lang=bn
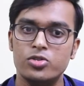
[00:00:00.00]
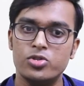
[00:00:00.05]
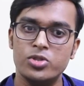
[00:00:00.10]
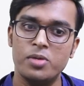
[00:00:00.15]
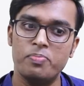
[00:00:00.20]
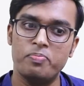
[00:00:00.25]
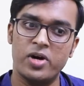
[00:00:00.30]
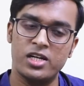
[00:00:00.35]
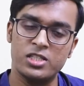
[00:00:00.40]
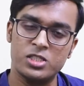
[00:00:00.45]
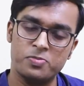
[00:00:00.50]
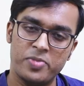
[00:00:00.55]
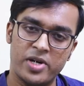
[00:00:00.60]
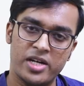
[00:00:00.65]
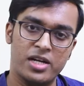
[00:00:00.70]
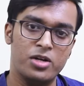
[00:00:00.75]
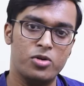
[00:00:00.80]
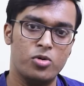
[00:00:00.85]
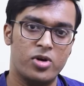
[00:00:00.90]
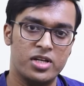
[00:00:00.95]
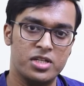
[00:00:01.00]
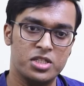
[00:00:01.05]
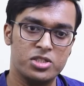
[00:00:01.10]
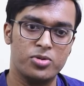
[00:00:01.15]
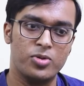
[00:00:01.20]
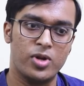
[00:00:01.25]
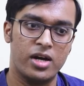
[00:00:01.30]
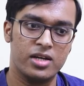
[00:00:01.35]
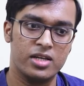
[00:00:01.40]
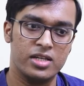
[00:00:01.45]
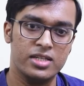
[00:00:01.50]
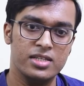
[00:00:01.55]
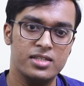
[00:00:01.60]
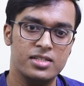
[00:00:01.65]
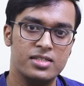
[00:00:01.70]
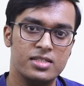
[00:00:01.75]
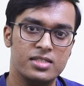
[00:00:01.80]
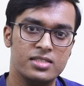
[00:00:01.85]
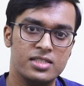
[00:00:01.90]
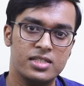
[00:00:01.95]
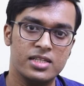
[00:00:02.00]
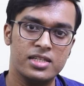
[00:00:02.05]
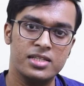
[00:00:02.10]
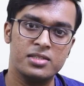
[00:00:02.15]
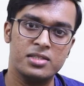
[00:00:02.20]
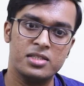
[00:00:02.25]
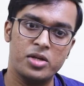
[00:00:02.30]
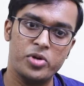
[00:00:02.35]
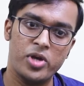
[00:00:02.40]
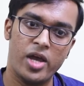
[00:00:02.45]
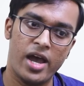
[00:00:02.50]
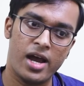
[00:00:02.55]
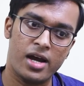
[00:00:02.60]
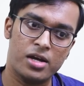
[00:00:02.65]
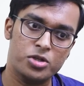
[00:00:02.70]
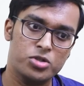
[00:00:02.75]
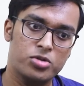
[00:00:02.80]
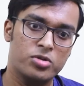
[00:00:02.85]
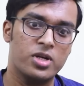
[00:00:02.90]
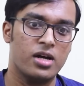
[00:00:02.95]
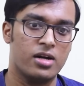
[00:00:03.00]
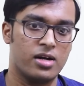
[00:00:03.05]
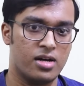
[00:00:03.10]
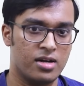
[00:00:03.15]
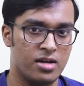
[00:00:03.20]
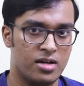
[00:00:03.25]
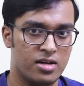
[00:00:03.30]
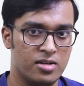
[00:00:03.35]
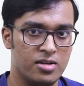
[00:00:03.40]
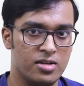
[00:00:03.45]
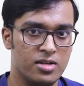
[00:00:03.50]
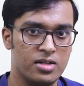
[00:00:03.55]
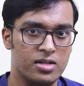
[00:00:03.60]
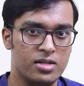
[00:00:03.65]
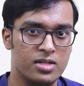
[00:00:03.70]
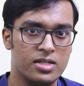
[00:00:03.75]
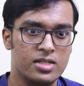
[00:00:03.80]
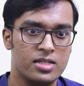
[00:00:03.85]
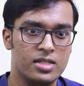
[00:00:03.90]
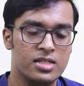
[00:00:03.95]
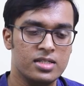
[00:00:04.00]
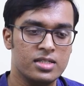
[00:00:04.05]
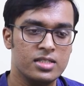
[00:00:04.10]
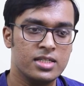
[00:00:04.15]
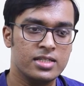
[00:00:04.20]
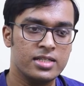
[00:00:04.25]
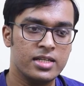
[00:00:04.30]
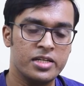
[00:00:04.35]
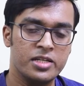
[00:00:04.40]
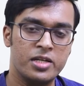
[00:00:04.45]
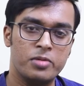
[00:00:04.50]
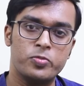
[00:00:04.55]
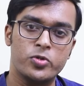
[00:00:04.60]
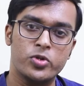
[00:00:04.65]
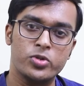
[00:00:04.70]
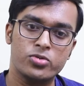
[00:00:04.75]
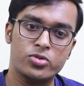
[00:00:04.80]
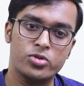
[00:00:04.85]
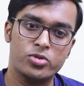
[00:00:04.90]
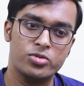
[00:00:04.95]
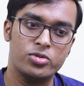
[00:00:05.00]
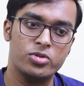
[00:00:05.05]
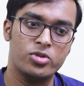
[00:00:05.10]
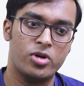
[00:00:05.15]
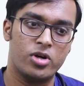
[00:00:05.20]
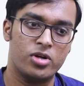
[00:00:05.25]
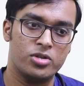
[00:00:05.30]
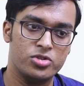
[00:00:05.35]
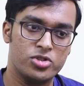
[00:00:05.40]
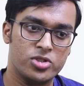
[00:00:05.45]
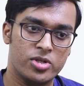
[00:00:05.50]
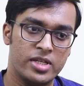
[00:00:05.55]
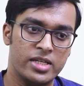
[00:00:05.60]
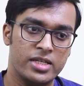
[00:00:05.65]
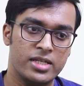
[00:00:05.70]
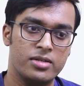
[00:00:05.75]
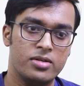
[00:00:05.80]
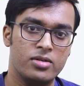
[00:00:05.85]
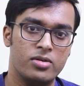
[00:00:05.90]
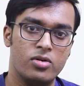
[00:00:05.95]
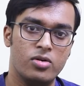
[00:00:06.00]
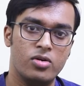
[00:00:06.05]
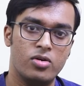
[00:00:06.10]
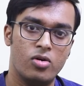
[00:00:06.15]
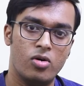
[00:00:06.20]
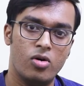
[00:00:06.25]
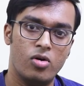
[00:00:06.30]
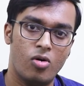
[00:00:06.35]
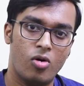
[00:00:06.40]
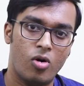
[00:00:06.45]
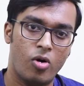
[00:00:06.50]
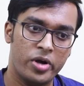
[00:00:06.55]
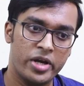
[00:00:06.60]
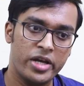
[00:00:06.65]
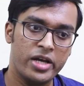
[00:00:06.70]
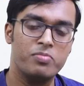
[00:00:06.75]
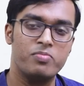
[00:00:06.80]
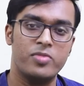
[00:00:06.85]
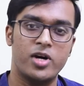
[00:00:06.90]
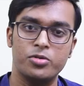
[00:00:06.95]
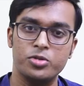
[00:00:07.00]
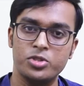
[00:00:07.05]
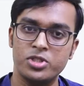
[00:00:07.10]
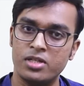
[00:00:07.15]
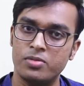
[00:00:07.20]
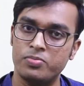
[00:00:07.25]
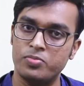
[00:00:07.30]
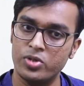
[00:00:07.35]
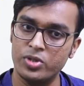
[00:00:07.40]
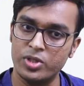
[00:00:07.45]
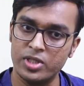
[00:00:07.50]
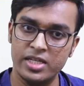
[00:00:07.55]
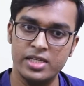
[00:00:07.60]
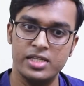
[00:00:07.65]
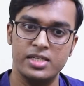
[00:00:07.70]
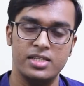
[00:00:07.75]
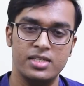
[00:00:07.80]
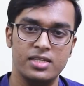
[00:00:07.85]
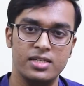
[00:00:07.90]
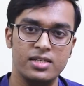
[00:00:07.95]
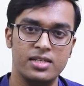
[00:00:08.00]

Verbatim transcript: যদি পাঁচ প্যাকেট ওয়ারেসও লাগে সেক্ষেত্রে ওই একশো টাকা সেটা কিনা প্রত্যন্ত অঞ্চলের অনেক মানুষের পক্ষেই